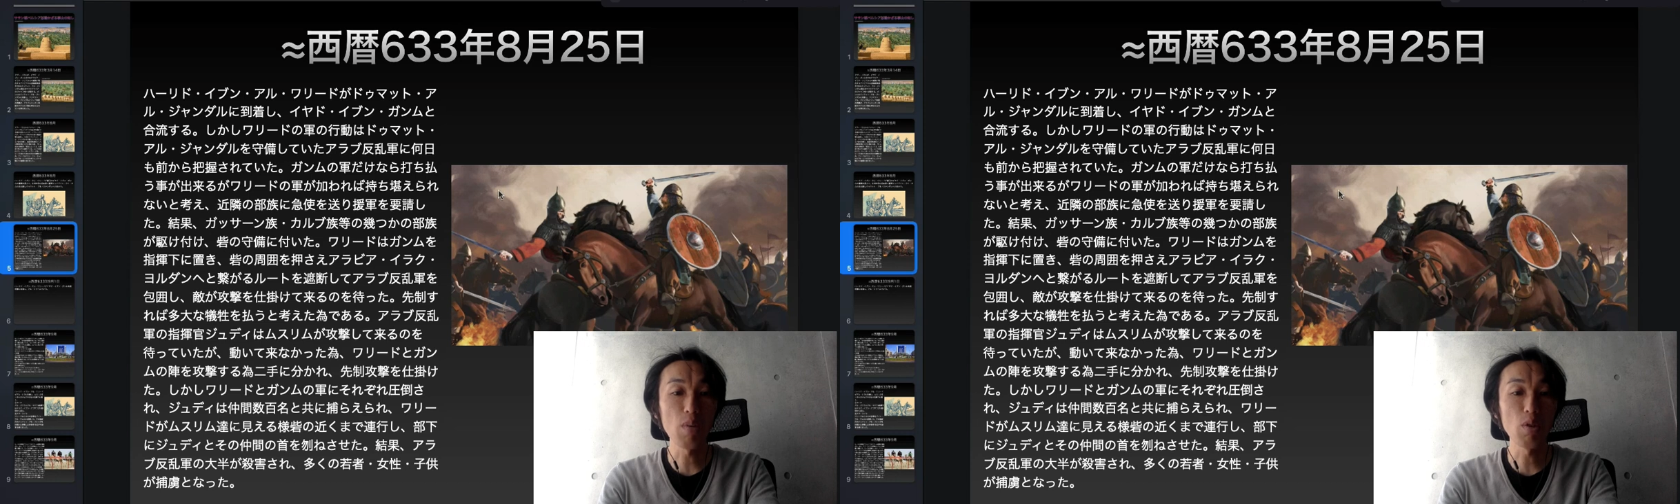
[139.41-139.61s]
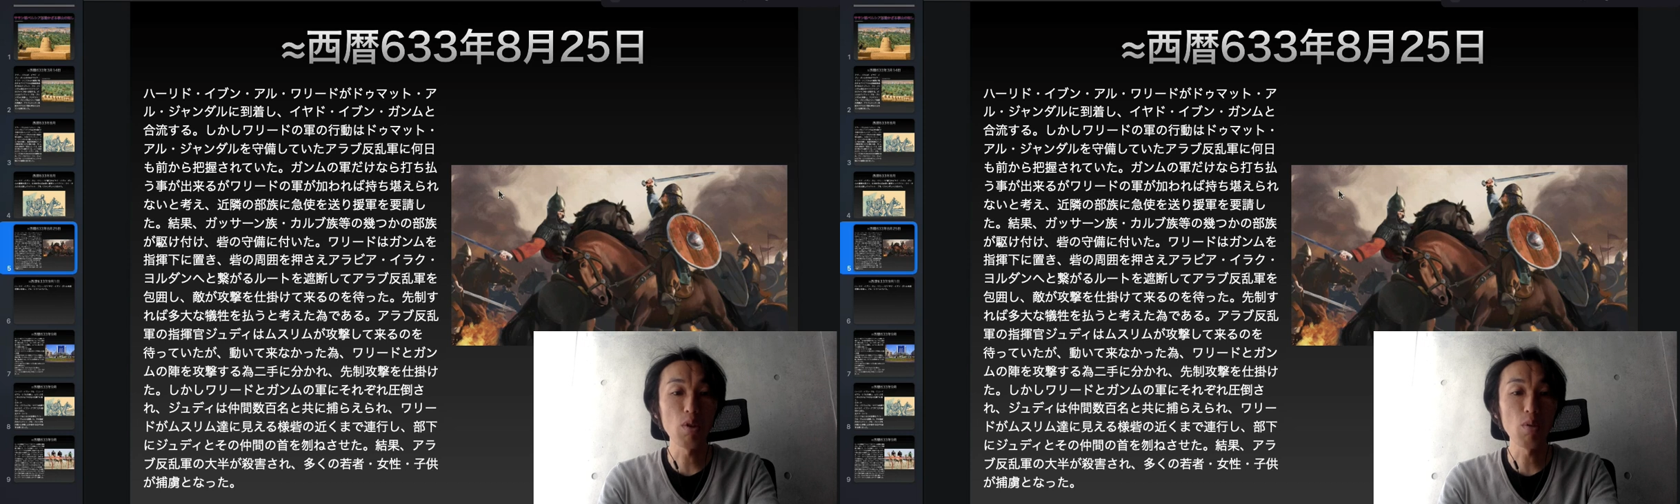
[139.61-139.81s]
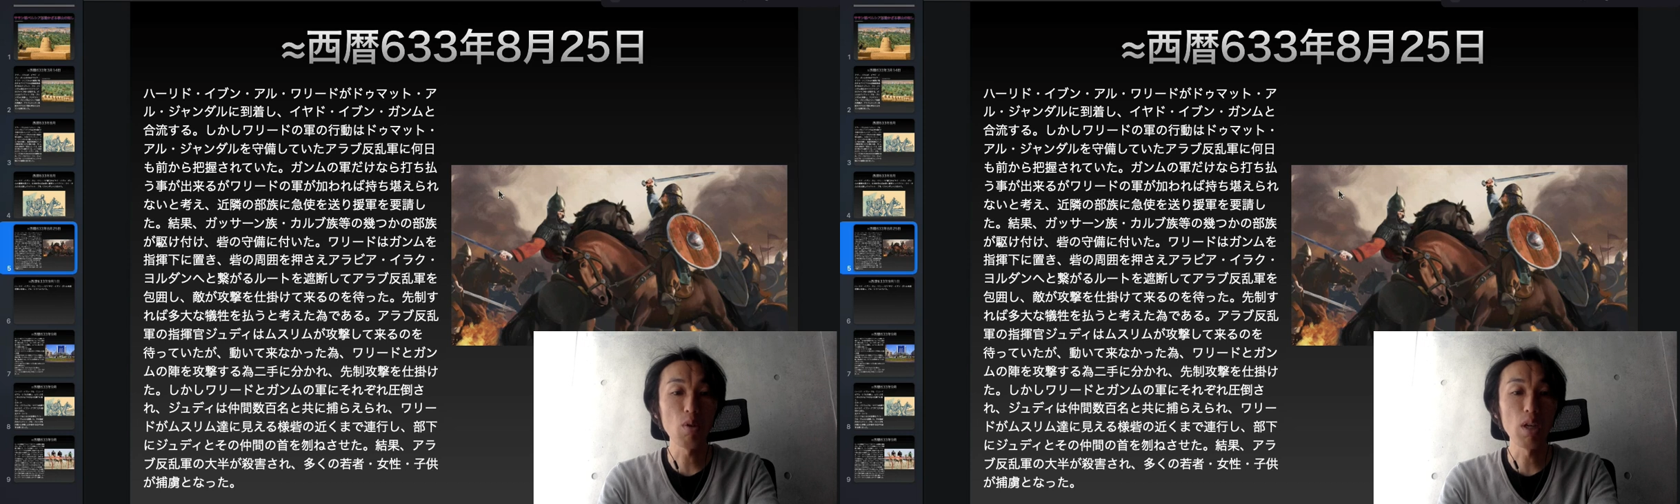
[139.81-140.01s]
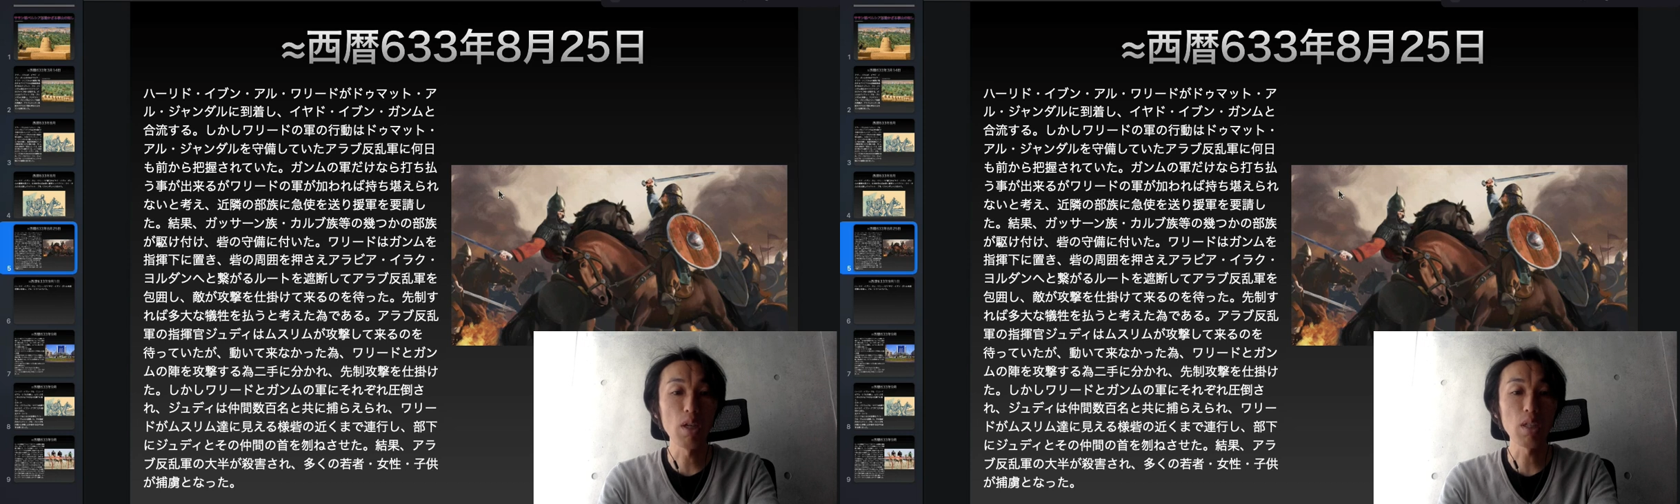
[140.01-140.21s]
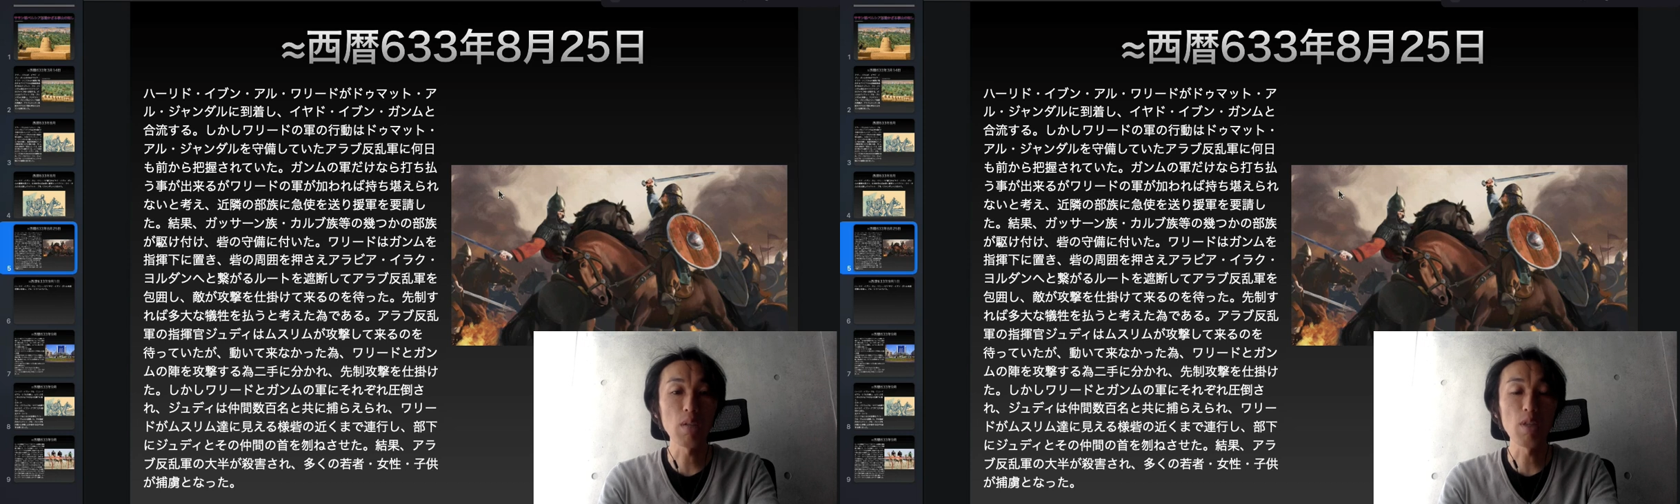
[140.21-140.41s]
間の首をはね
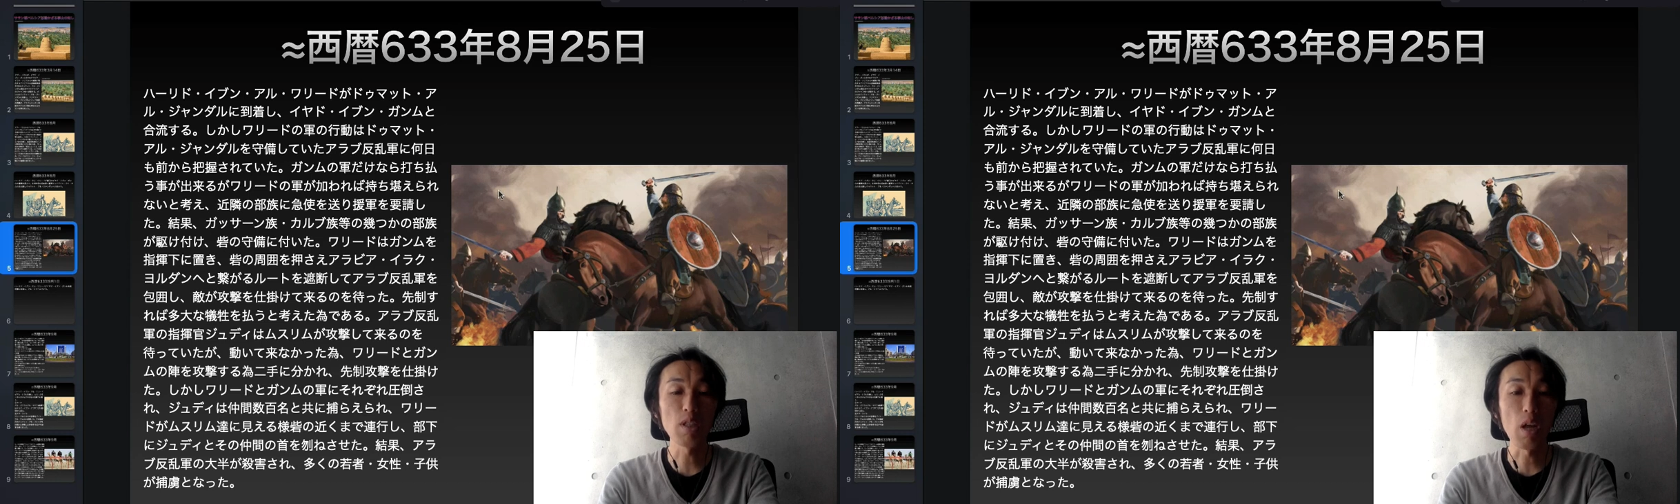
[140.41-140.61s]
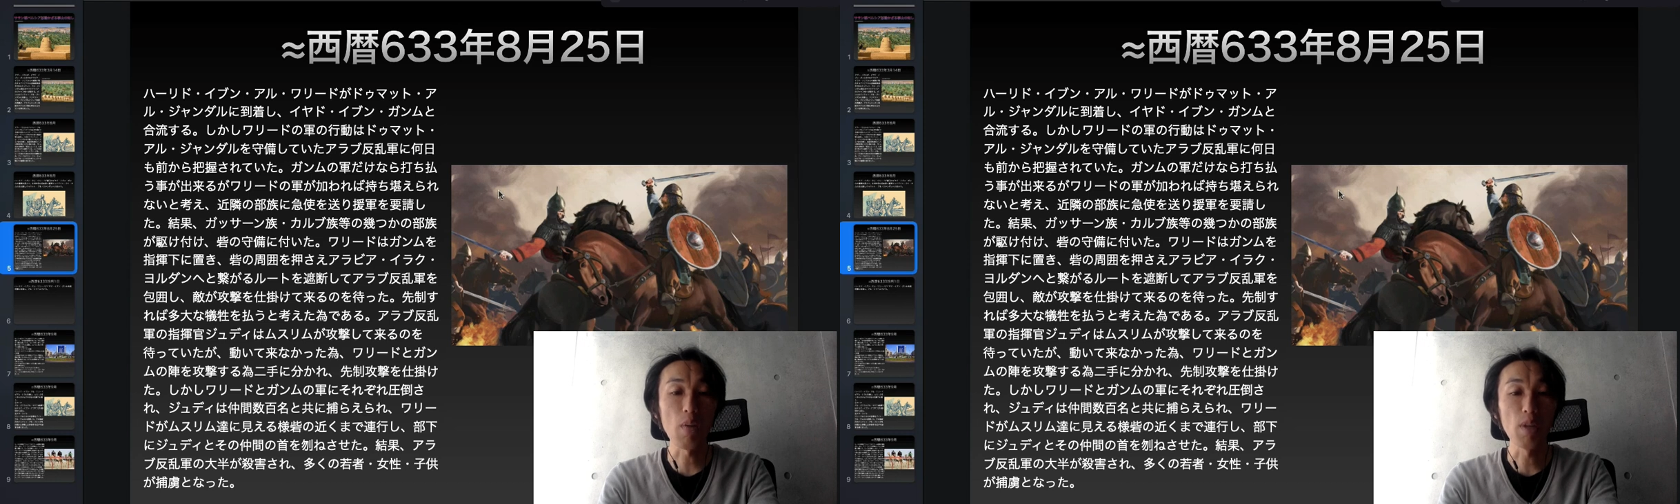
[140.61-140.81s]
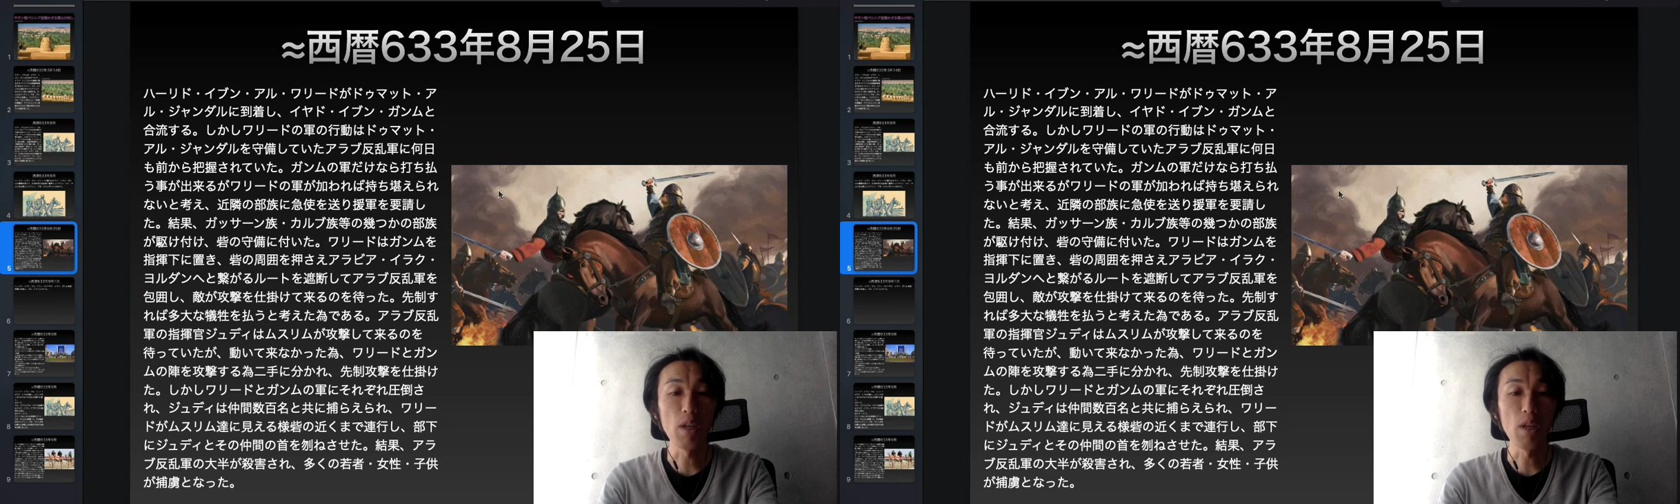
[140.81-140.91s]
させました